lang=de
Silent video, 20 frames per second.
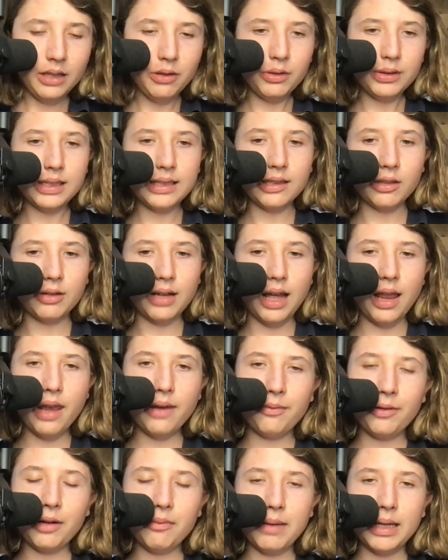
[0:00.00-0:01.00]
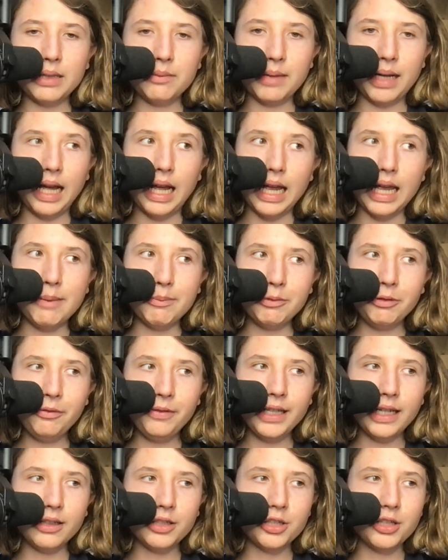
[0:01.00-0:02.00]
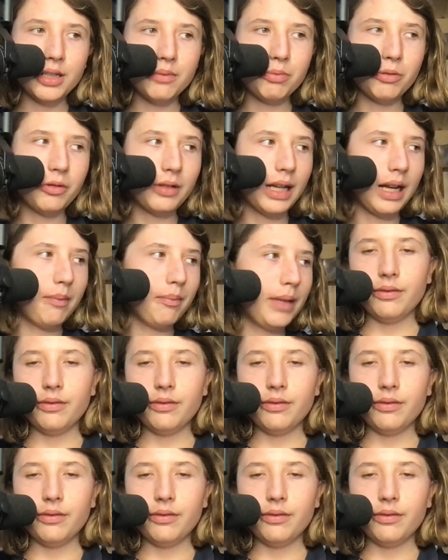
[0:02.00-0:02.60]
nutze ich auch einfach manchmal iMovie als Schnittprogramm.